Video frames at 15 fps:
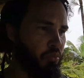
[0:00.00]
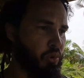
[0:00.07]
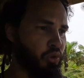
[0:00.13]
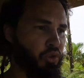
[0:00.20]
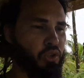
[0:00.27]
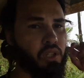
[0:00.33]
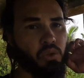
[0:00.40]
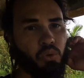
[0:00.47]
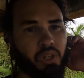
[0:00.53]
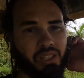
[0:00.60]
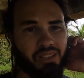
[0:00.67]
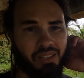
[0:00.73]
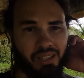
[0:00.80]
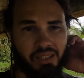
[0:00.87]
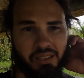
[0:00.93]
un montón de
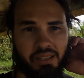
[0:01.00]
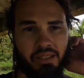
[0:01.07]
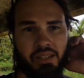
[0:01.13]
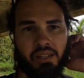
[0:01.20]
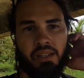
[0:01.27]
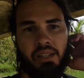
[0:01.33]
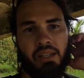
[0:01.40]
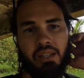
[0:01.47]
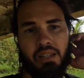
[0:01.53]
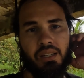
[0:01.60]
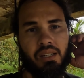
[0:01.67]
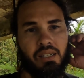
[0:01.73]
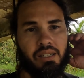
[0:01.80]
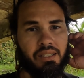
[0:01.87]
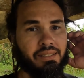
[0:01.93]
turistas
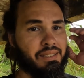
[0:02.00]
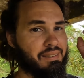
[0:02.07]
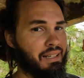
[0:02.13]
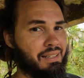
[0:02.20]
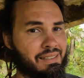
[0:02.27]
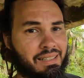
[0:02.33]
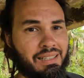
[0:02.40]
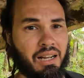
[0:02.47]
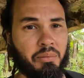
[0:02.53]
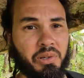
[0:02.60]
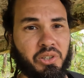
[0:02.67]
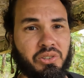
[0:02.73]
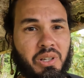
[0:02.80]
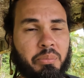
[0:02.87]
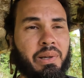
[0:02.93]
y se salen del
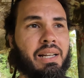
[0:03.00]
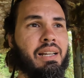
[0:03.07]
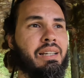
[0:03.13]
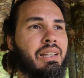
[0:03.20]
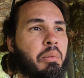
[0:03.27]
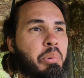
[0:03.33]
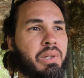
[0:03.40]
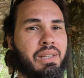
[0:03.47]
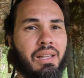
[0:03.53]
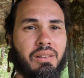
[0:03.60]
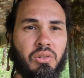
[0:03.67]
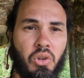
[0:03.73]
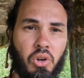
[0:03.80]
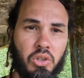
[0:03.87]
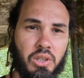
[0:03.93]
camino y se pierden y después
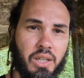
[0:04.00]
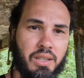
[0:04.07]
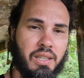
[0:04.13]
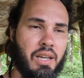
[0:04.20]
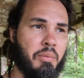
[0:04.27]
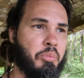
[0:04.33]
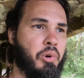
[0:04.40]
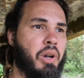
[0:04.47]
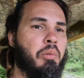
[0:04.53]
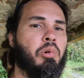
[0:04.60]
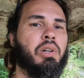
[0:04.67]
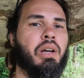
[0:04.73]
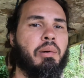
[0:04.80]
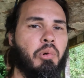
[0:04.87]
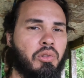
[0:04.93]
están dos o tres días por ahí
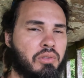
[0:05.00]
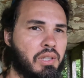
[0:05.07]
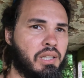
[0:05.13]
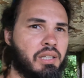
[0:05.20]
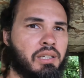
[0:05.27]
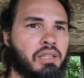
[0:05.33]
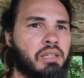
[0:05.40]
por ese monte